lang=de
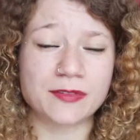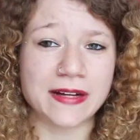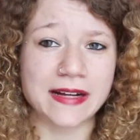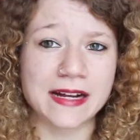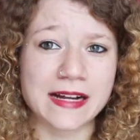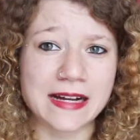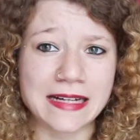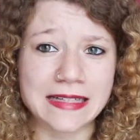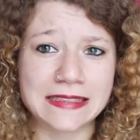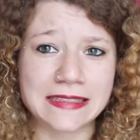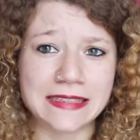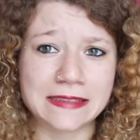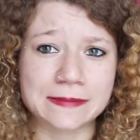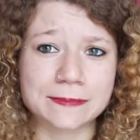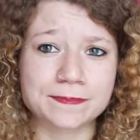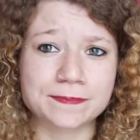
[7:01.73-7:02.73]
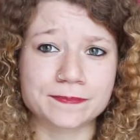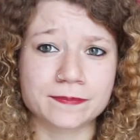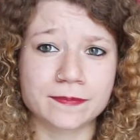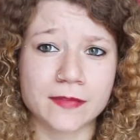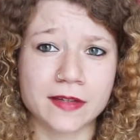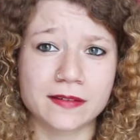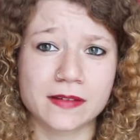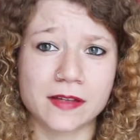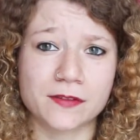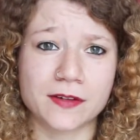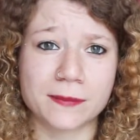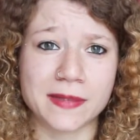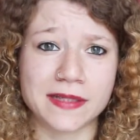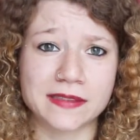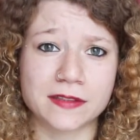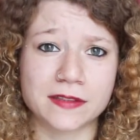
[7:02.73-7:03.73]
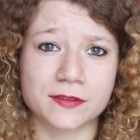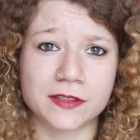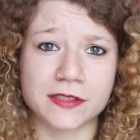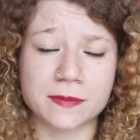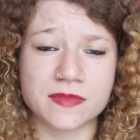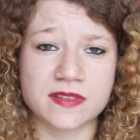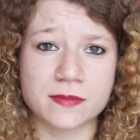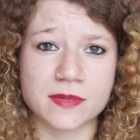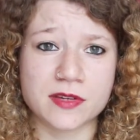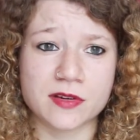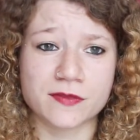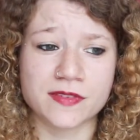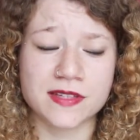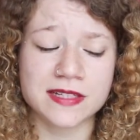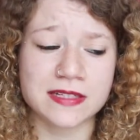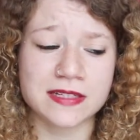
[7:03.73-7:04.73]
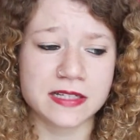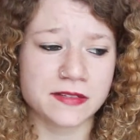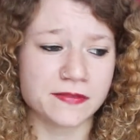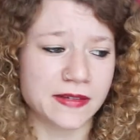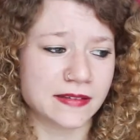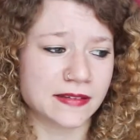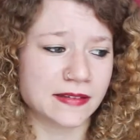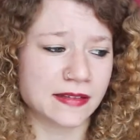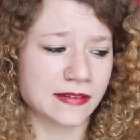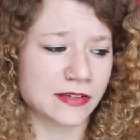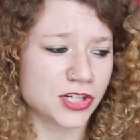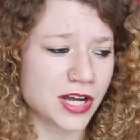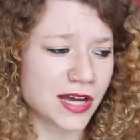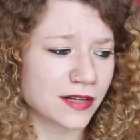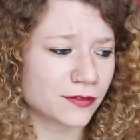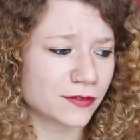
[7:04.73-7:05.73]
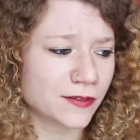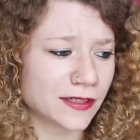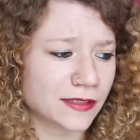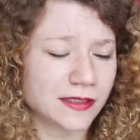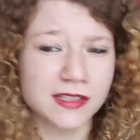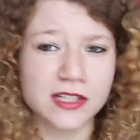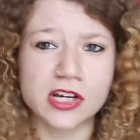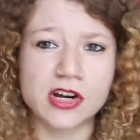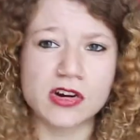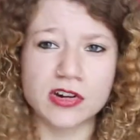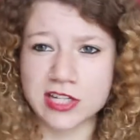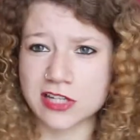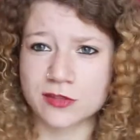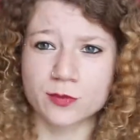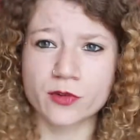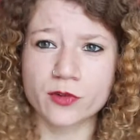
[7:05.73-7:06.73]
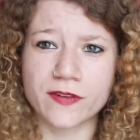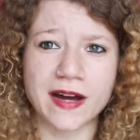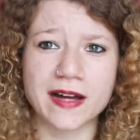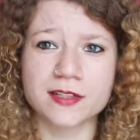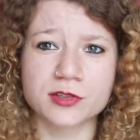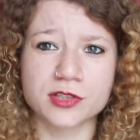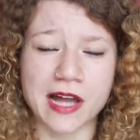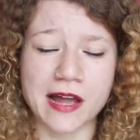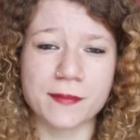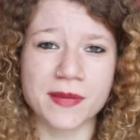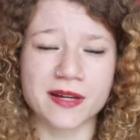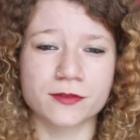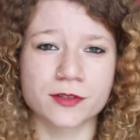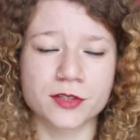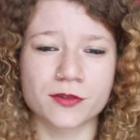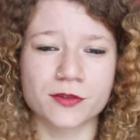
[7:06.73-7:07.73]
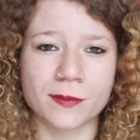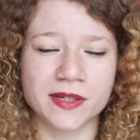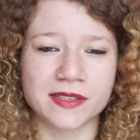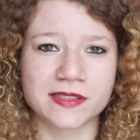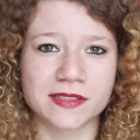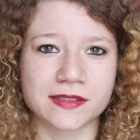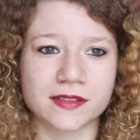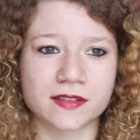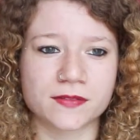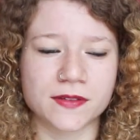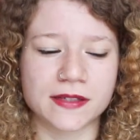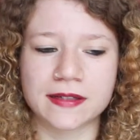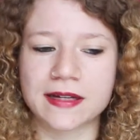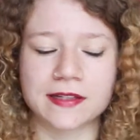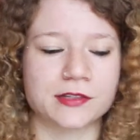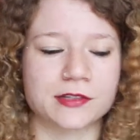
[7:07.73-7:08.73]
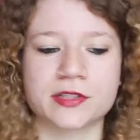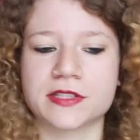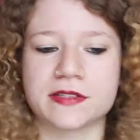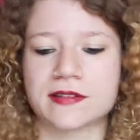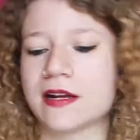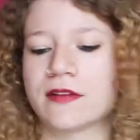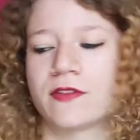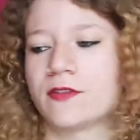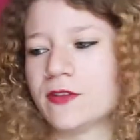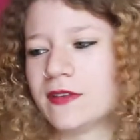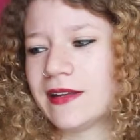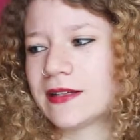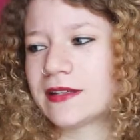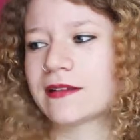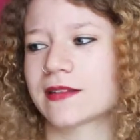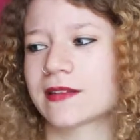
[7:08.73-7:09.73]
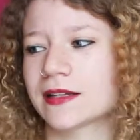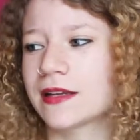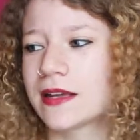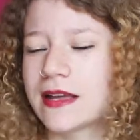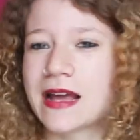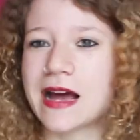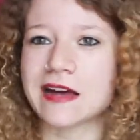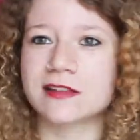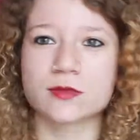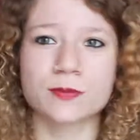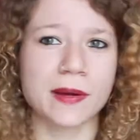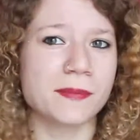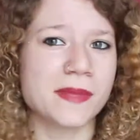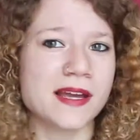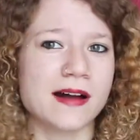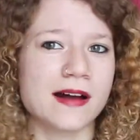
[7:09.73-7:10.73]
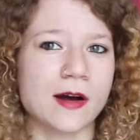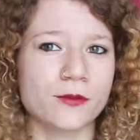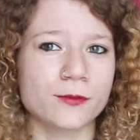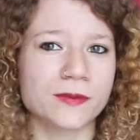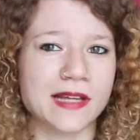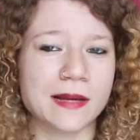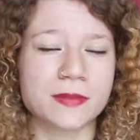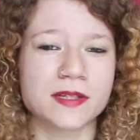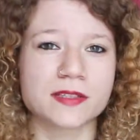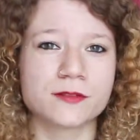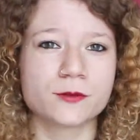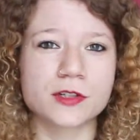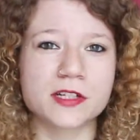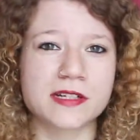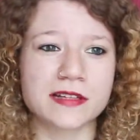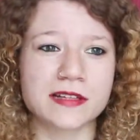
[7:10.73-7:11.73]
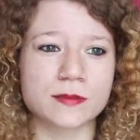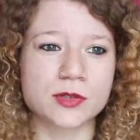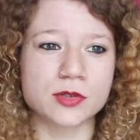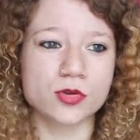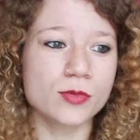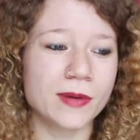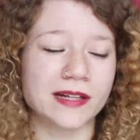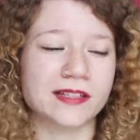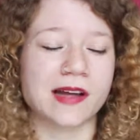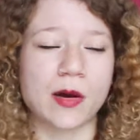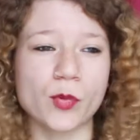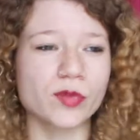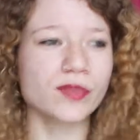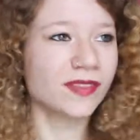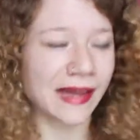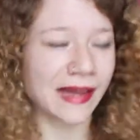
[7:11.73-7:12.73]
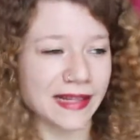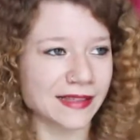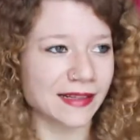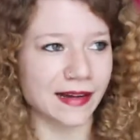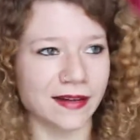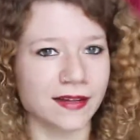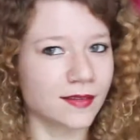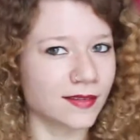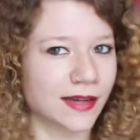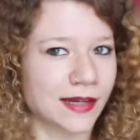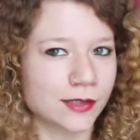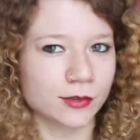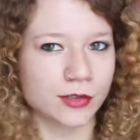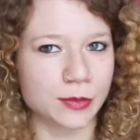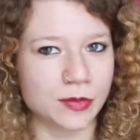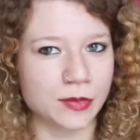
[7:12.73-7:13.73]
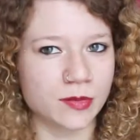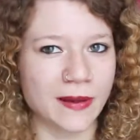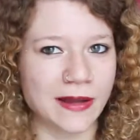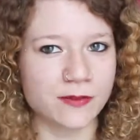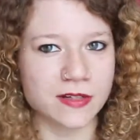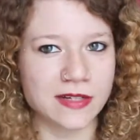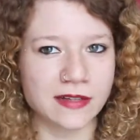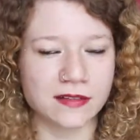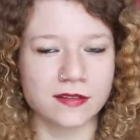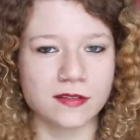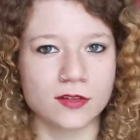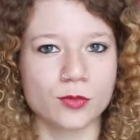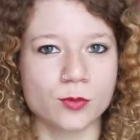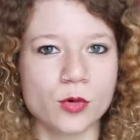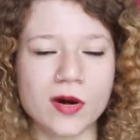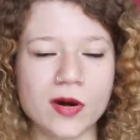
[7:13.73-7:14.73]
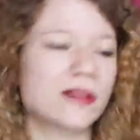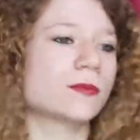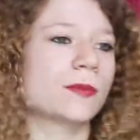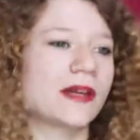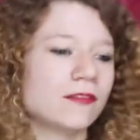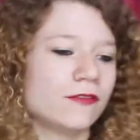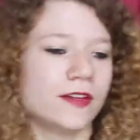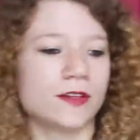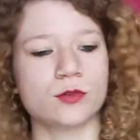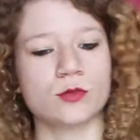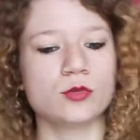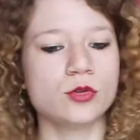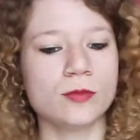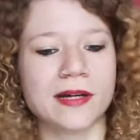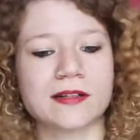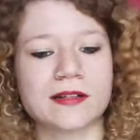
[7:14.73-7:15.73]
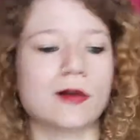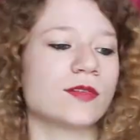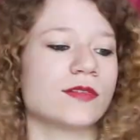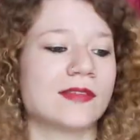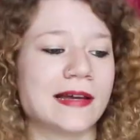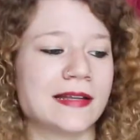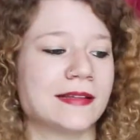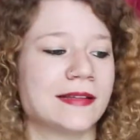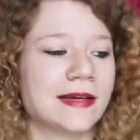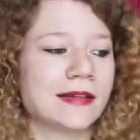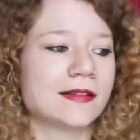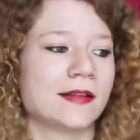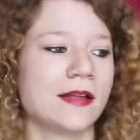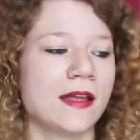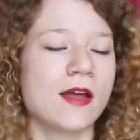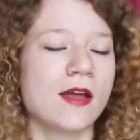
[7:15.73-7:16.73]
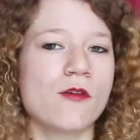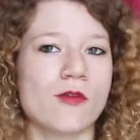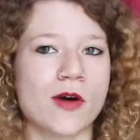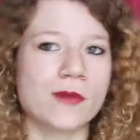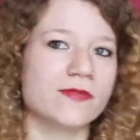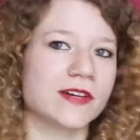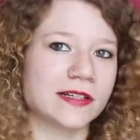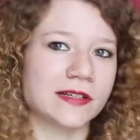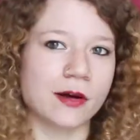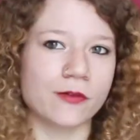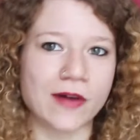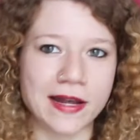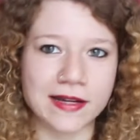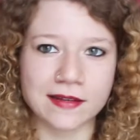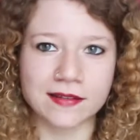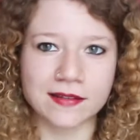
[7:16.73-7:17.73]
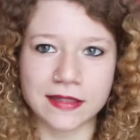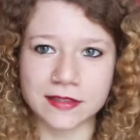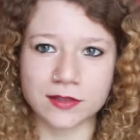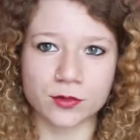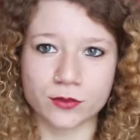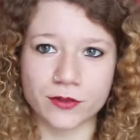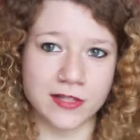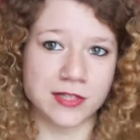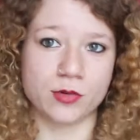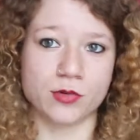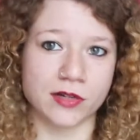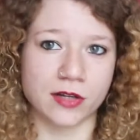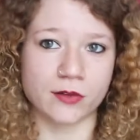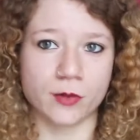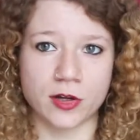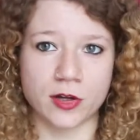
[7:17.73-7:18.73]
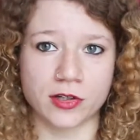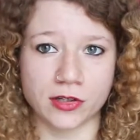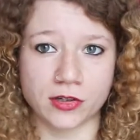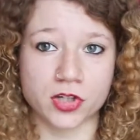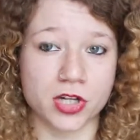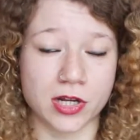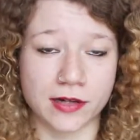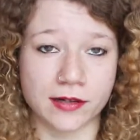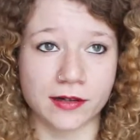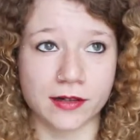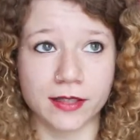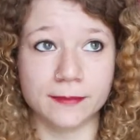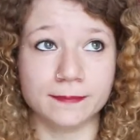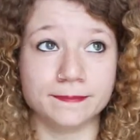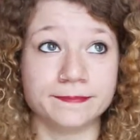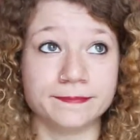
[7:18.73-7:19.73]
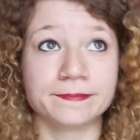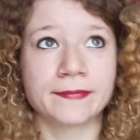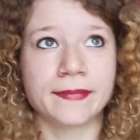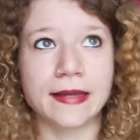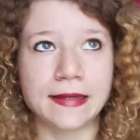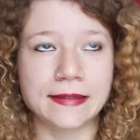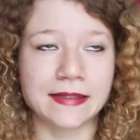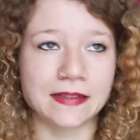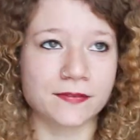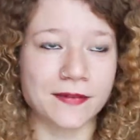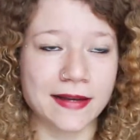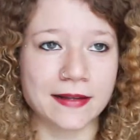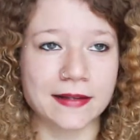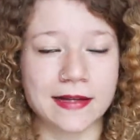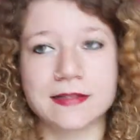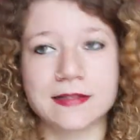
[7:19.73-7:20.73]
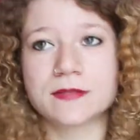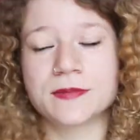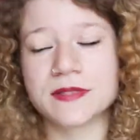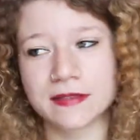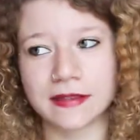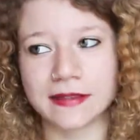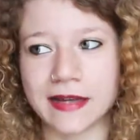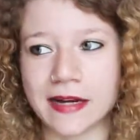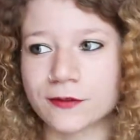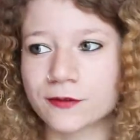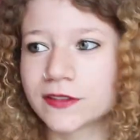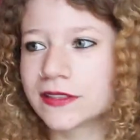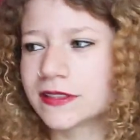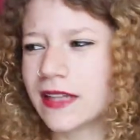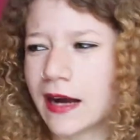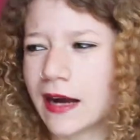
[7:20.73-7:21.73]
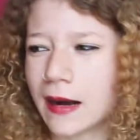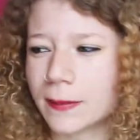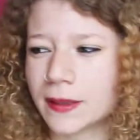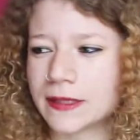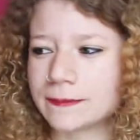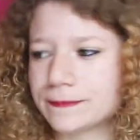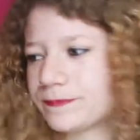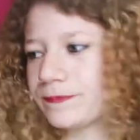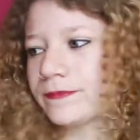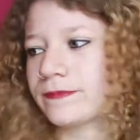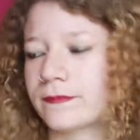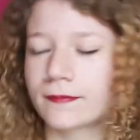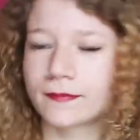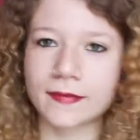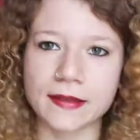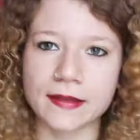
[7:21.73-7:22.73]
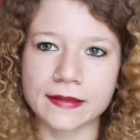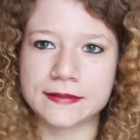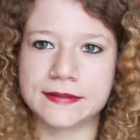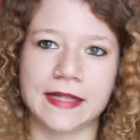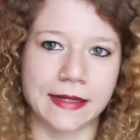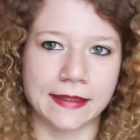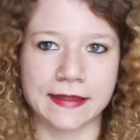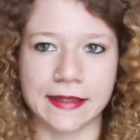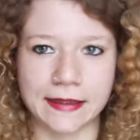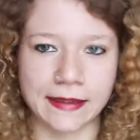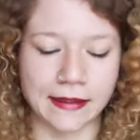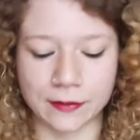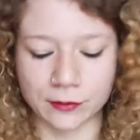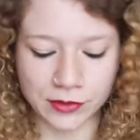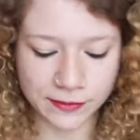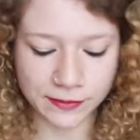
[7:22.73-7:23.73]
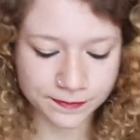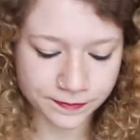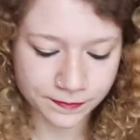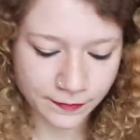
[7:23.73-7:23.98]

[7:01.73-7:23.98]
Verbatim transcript: Vergangenheit haben. Und ich fand manches von dem ziemlich offensichtlich, was ich sehr, sehr schade fand. Und das Buch war halt total merkwürdig formatiert, deswegen kann ich euch nicht sagen, wie viele Seiten das hat. Also bei mir auf dem Tablet wurde das mit über 1000 Seiten angezeigt. Und ich bezweifle, dass dieses Buch als Printversion über 1000 Seiten hätte. Vor allem, wenn auf einer Seite so vielleicht 100 Wörter gestanden haben. Das war ein kleines bisschen nervig, aber tja, keine Ahnung, ne?